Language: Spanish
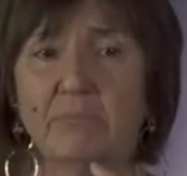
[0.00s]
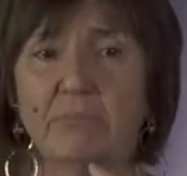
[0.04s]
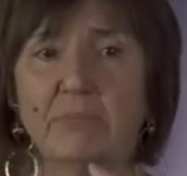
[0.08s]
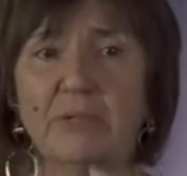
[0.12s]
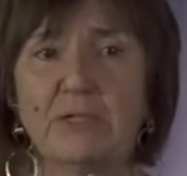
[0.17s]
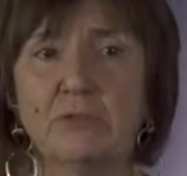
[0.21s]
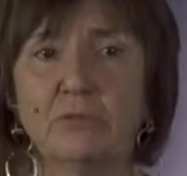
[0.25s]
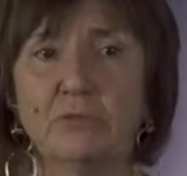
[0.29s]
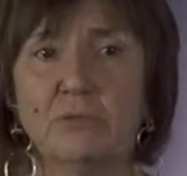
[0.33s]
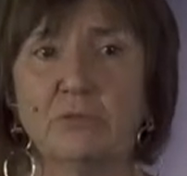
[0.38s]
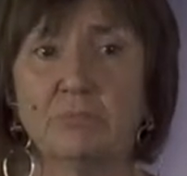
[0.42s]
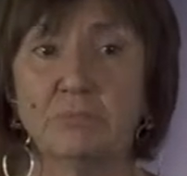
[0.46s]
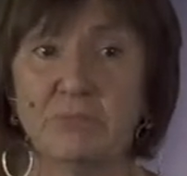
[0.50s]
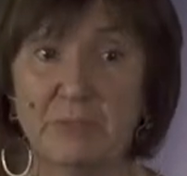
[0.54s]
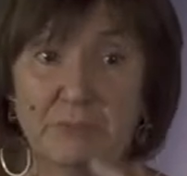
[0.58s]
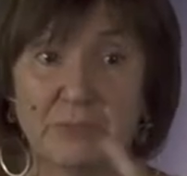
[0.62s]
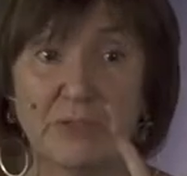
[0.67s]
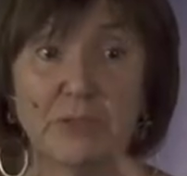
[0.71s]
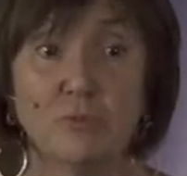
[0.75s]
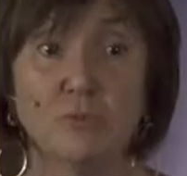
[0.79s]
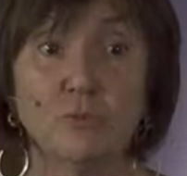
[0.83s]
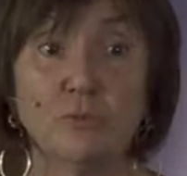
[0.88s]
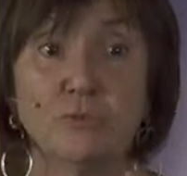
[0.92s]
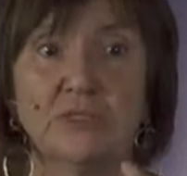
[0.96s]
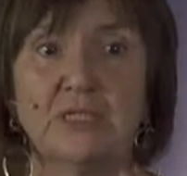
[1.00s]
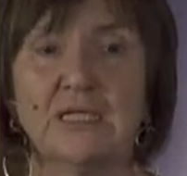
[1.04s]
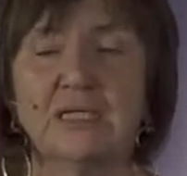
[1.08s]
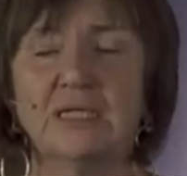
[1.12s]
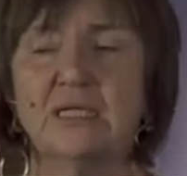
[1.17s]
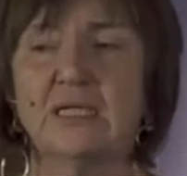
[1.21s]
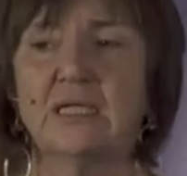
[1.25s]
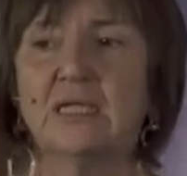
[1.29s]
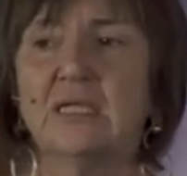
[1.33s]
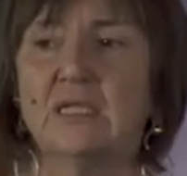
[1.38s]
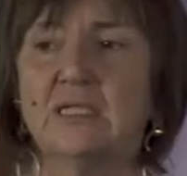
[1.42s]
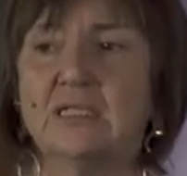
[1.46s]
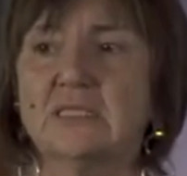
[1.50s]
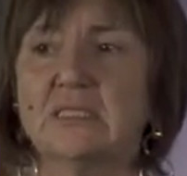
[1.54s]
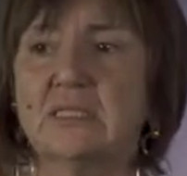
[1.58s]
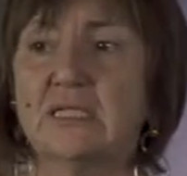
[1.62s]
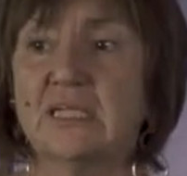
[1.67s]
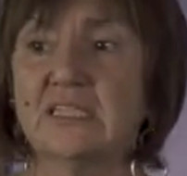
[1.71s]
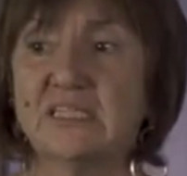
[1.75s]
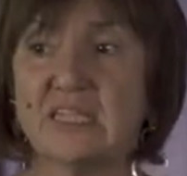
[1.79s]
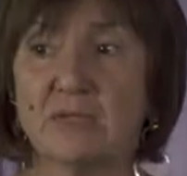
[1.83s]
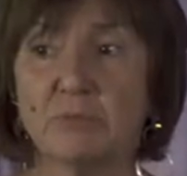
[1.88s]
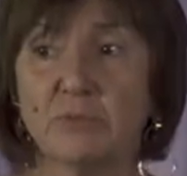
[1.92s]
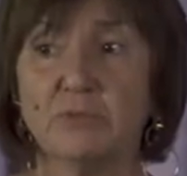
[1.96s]
Pero mi pregunta es,
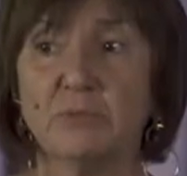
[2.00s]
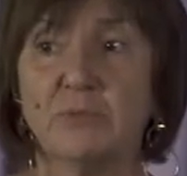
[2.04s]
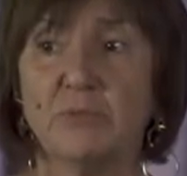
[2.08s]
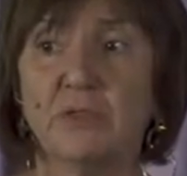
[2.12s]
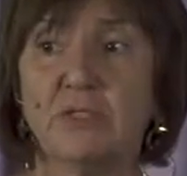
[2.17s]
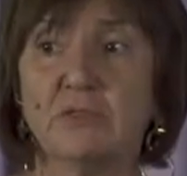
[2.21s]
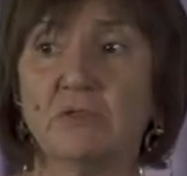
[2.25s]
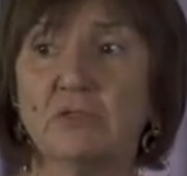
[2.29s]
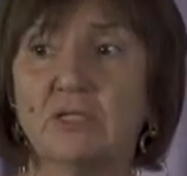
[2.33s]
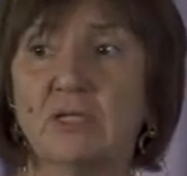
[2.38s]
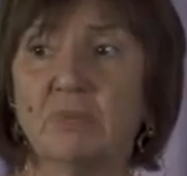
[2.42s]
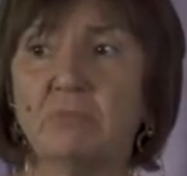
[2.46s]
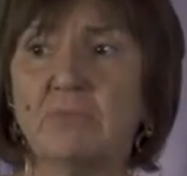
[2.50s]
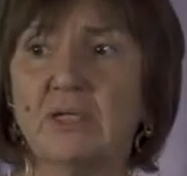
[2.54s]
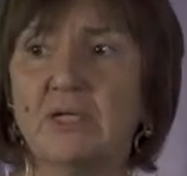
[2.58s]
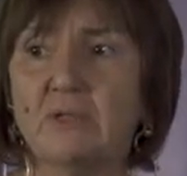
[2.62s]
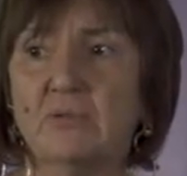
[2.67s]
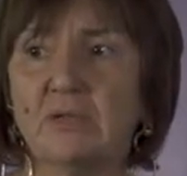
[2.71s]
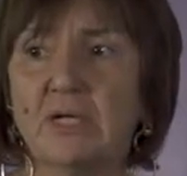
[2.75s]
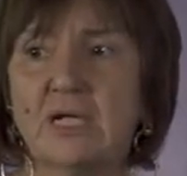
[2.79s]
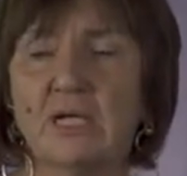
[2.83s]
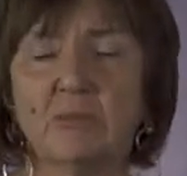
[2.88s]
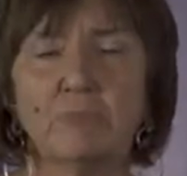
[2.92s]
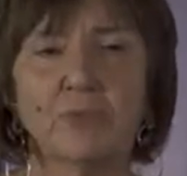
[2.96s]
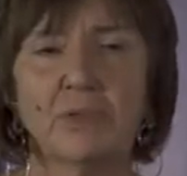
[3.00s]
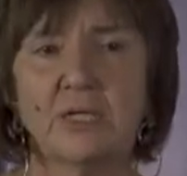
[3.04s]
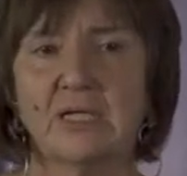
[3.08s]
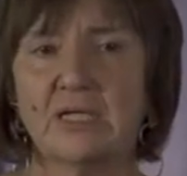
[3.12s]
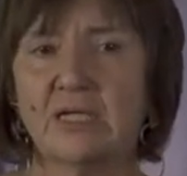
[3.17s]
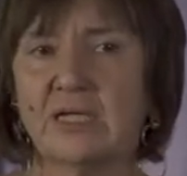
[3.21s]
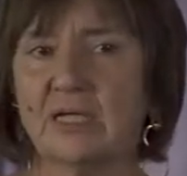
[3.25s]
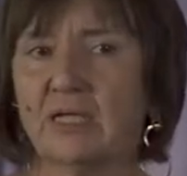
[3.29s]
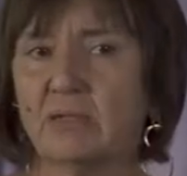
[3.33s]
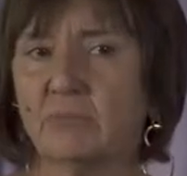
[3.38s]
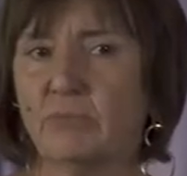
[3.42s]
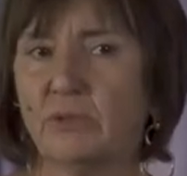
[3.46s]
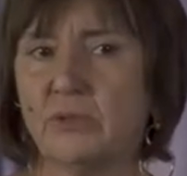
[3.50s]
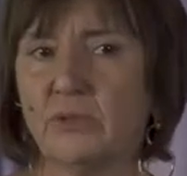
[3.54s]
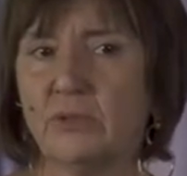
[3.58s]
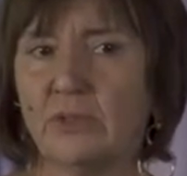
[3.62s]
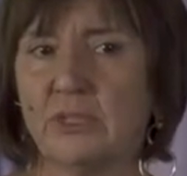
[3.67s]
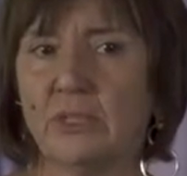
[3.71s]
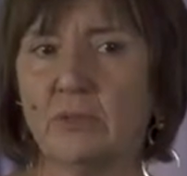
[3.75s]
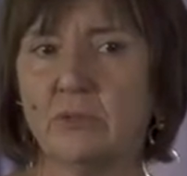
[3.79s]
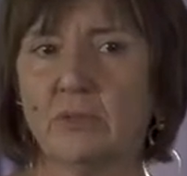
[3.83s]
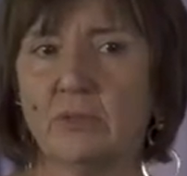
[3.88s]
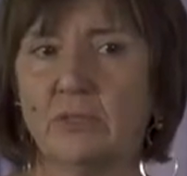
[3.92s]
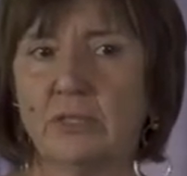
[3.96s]
¿estamos viviendo también una época de cambio
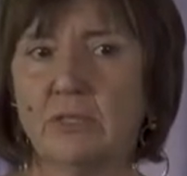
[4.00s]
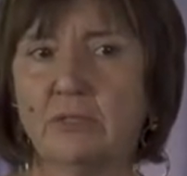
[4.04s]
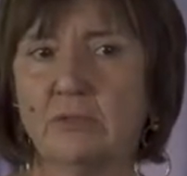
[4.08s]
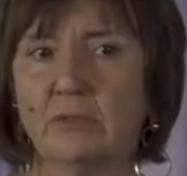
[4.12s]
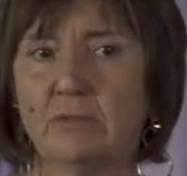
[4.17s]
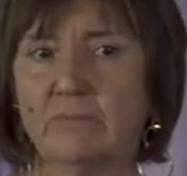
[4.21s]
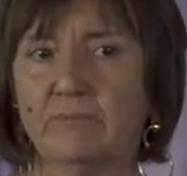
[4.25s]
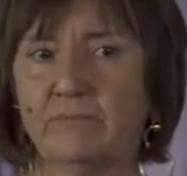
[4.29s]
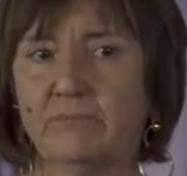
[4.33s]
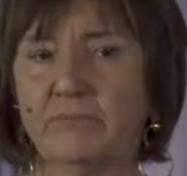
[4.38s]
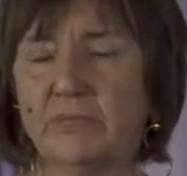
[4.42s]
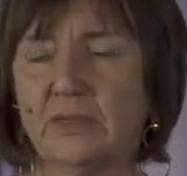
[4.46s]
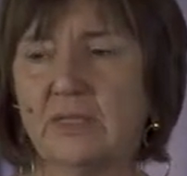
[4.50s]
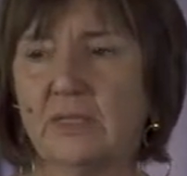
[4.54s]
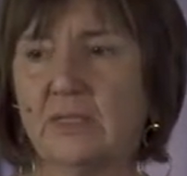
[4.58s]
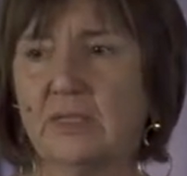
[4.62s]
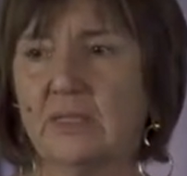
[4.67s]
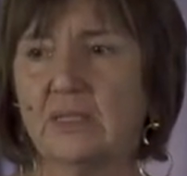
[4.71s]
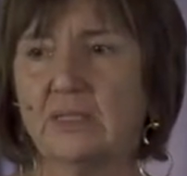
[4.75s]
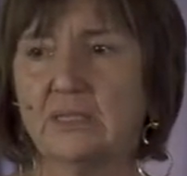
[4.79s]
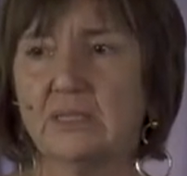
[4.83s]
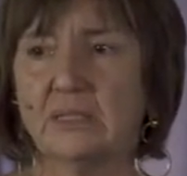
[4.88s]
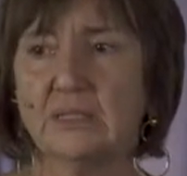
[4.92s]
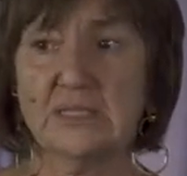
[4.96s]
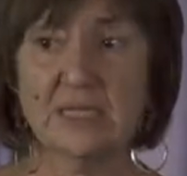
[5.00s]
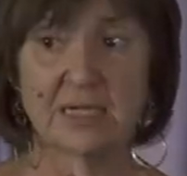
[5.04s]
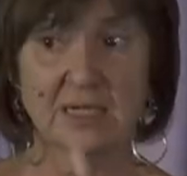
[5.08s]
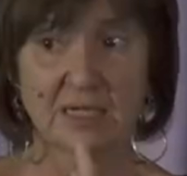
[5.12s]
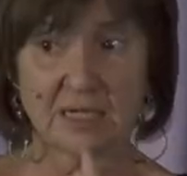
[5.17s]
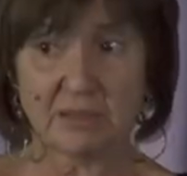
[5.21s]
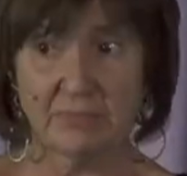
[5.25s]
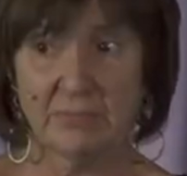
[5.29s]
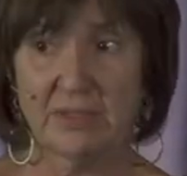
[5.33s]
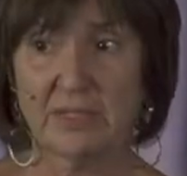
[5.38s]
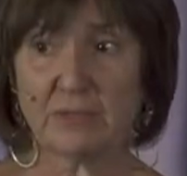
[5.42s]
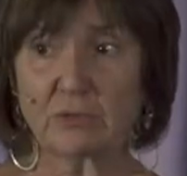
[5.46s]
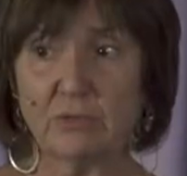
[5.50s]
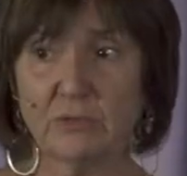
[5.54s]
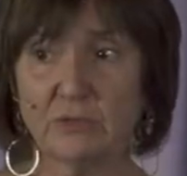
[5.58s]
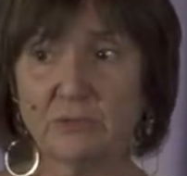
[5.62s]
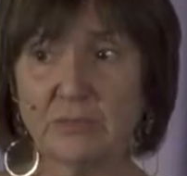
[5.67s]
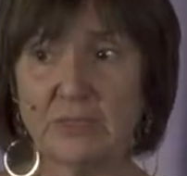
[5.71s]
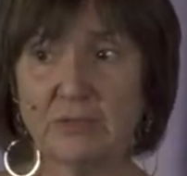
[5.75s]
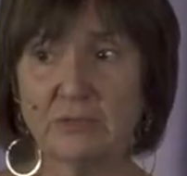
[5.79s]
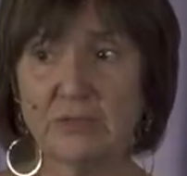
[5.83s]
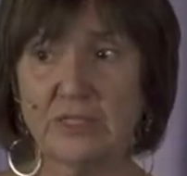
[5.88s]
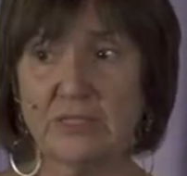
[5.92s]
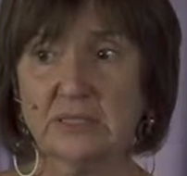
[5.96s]
ideológico? ¿Se han cambiado los
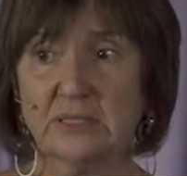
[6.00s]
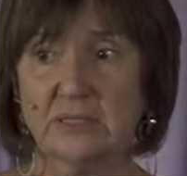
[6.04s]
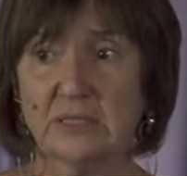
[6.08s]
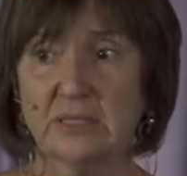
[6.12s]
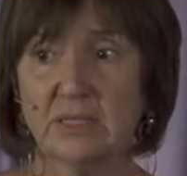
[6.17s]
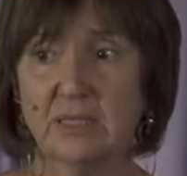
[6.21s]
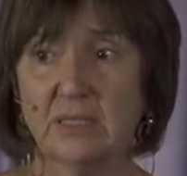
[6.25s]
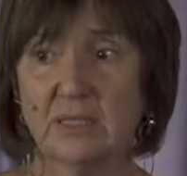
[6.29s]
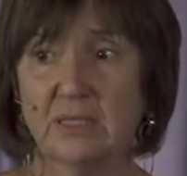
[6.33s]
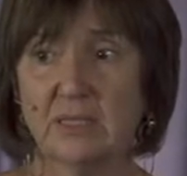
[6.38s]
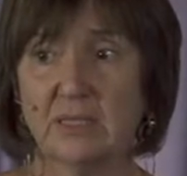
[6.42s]
valores?